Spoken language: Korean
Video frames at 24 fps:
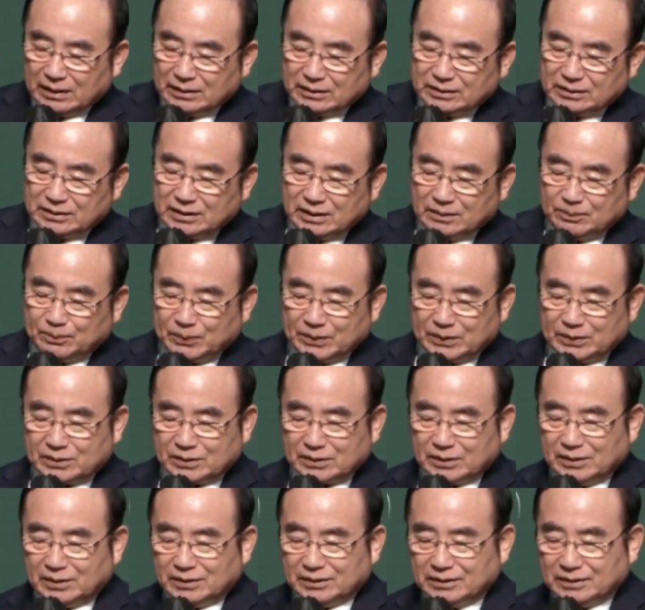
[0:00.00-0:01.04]
있는 이
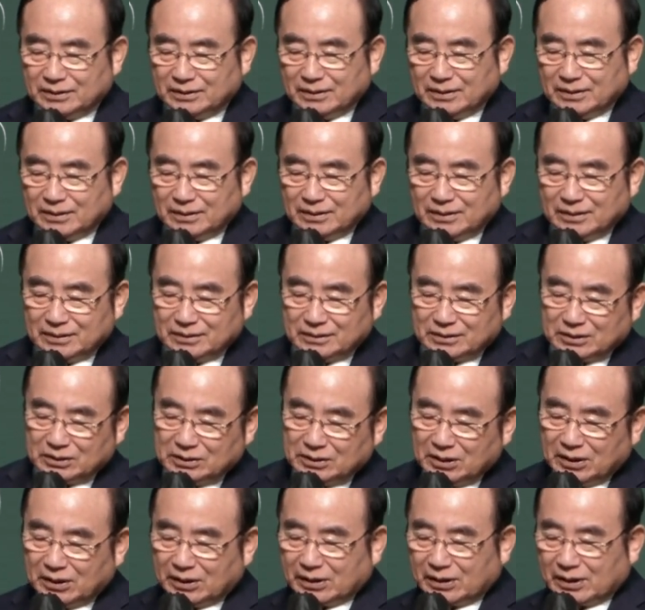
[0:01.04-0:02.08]
빛을
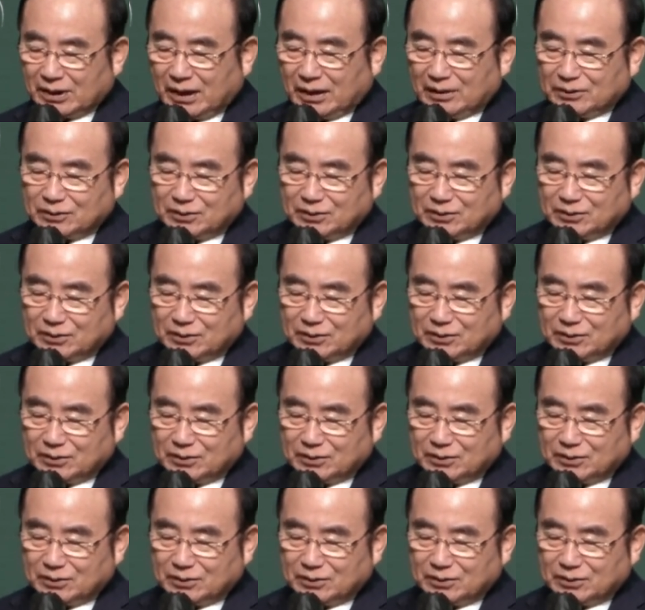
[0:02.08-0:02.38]
저들에게 갈